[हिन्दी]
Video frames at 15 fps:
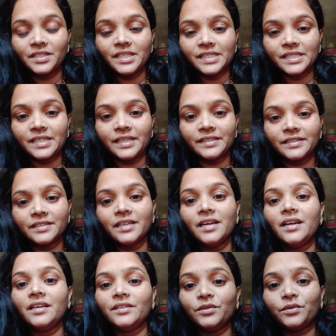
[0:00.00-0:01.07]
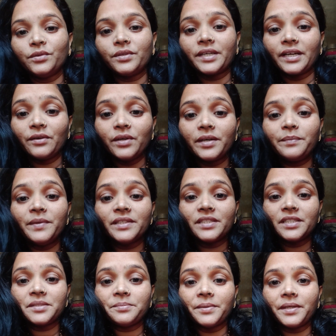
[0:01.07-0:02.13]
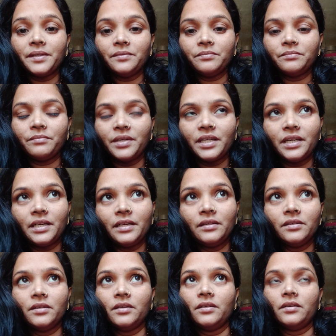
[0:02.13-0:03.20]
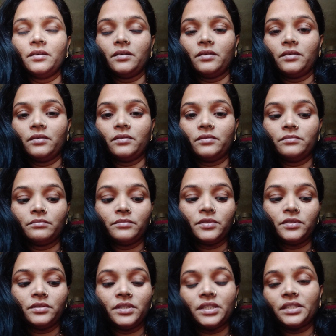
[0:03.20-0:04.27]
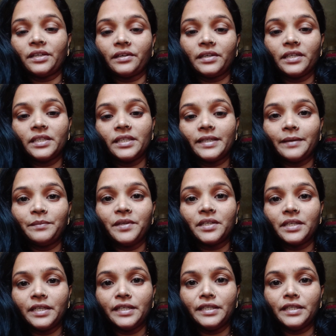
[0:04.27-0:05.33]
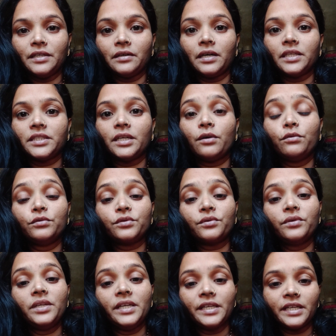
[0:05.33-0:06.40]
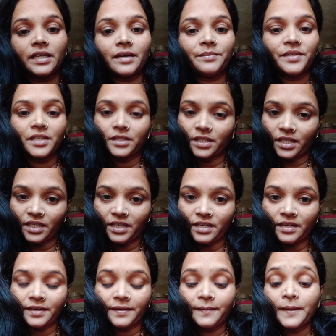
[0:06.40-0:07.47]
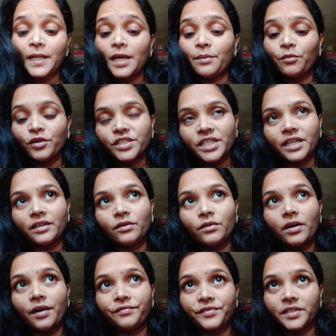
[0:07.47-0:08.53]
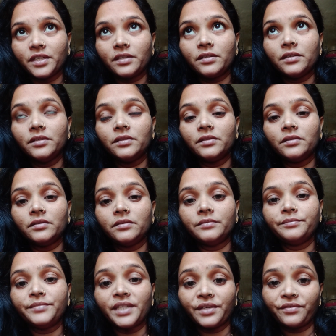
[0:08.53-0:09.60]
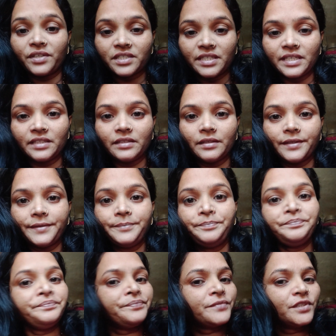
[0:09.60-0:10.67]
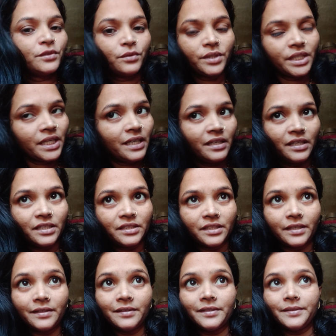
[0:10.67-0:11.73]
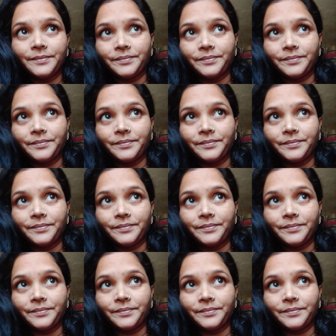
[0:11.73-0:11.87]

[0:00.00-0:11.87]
यस गाइस तो रेगुलर बेसिस पे पहले um, ये थायराइड की टैबलेट लेनी है अच्छा उसको लेने का भी एक तरीका है बहुत सारे लोग आफ्टर ब्रेकफास्ट um, लेते हैं तो ये गलत है